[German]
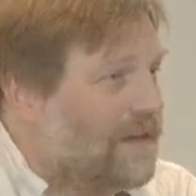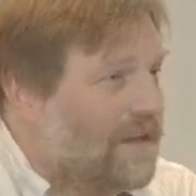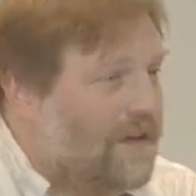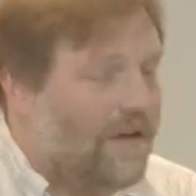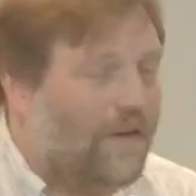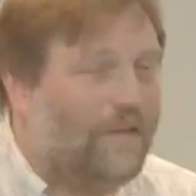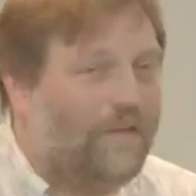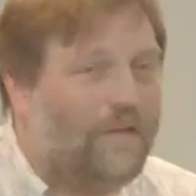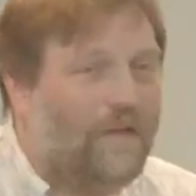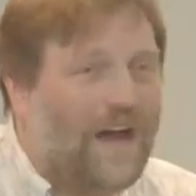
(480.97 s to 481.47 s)

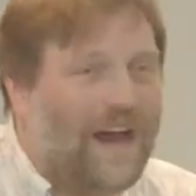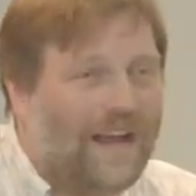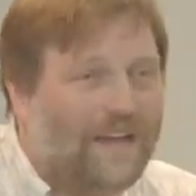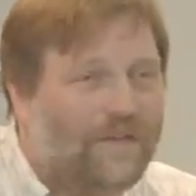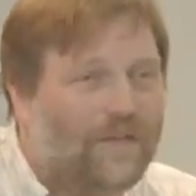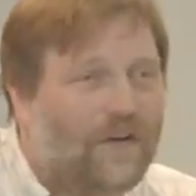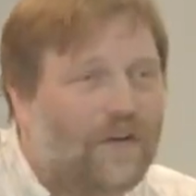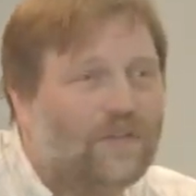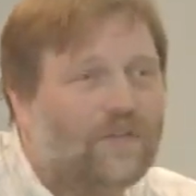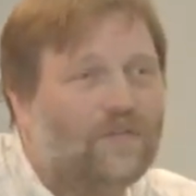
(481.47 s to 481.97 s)
Und
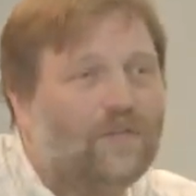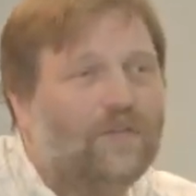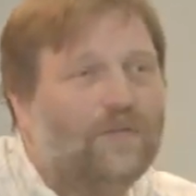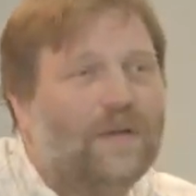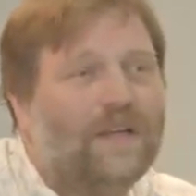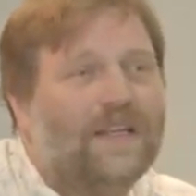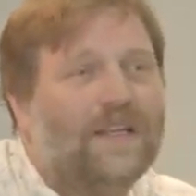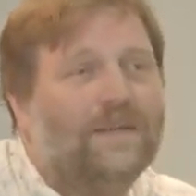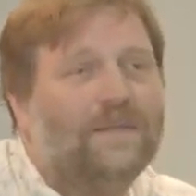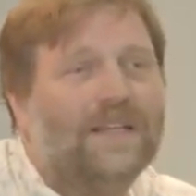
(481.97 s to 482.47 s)
Verantwortung
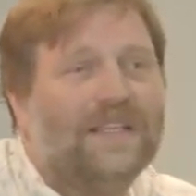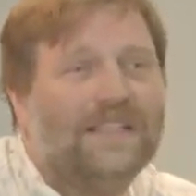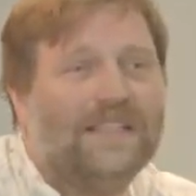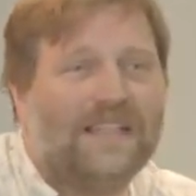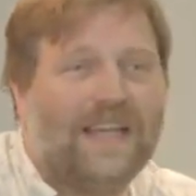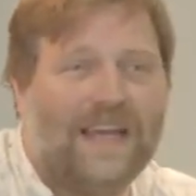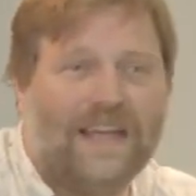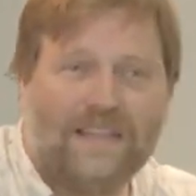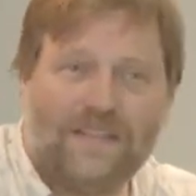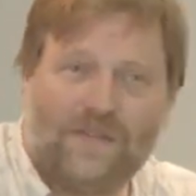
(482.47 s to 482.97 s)
übernehmen, das
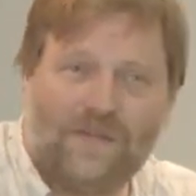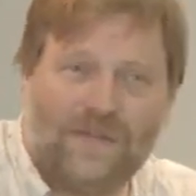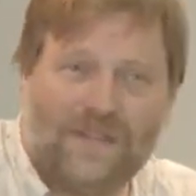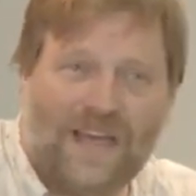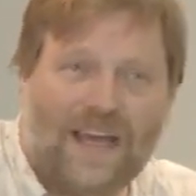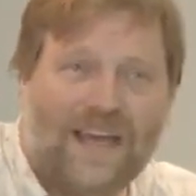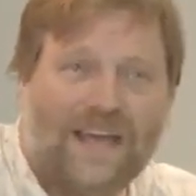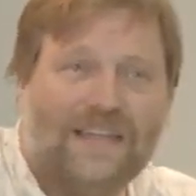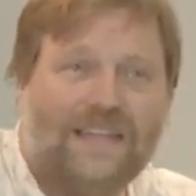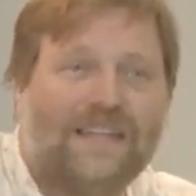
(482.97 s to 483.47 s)
zeigst du
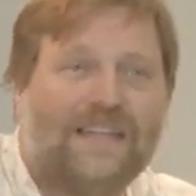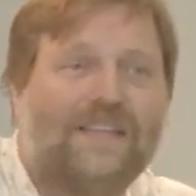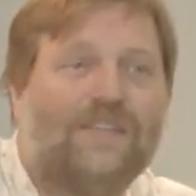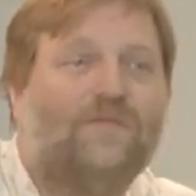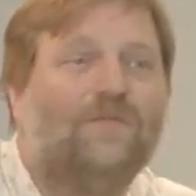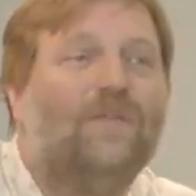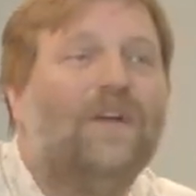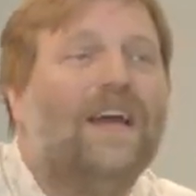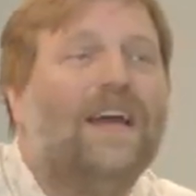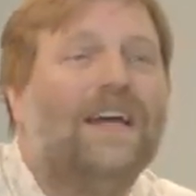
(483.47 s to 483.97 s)
darin, dass
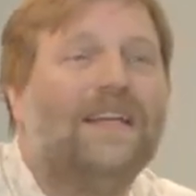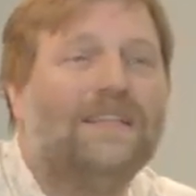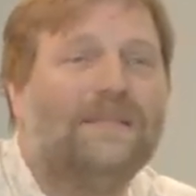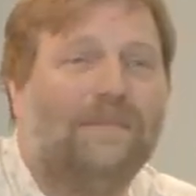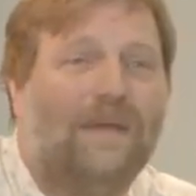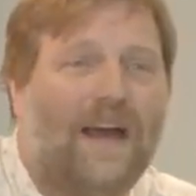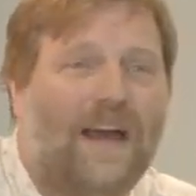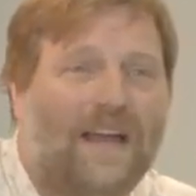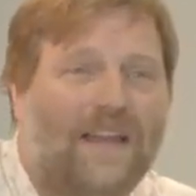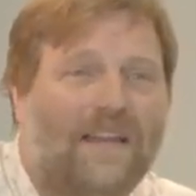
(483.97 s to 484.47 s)
du
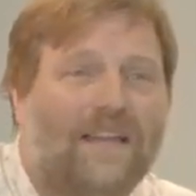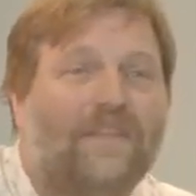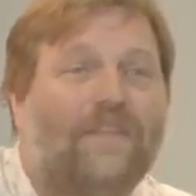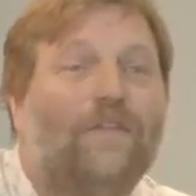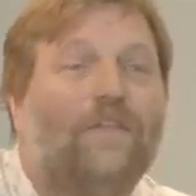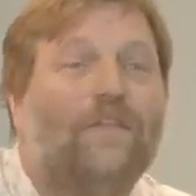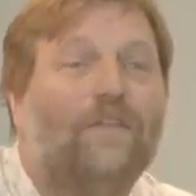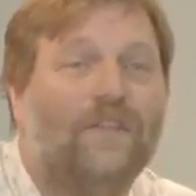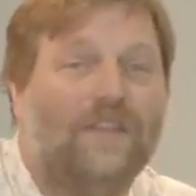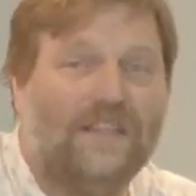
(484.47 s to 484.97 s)
erstmal
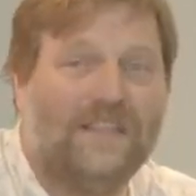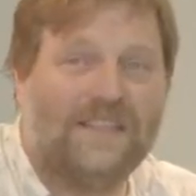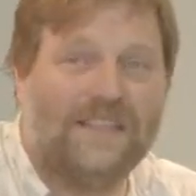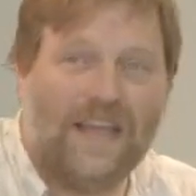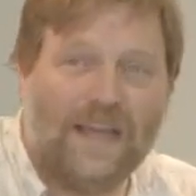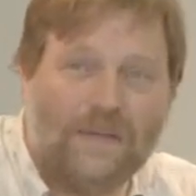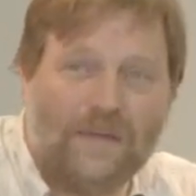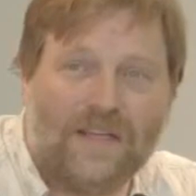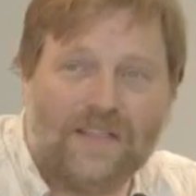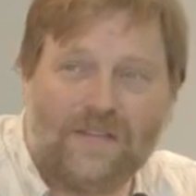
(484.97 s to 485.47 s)
für dich
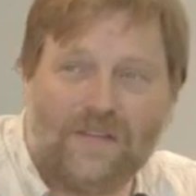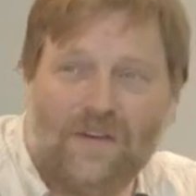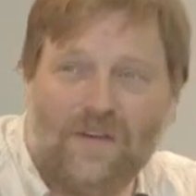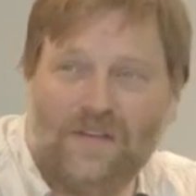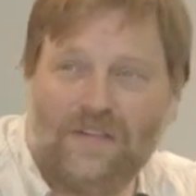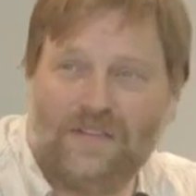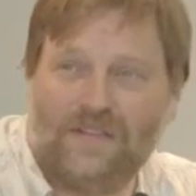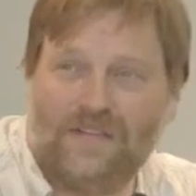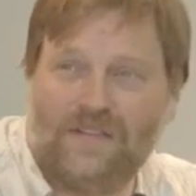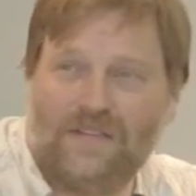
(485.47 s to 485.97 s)
selber
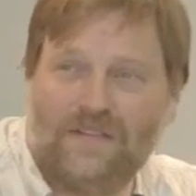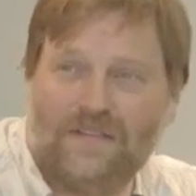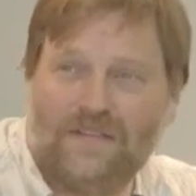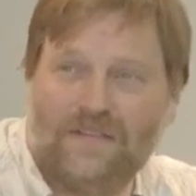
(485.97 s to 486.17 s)
sorgst.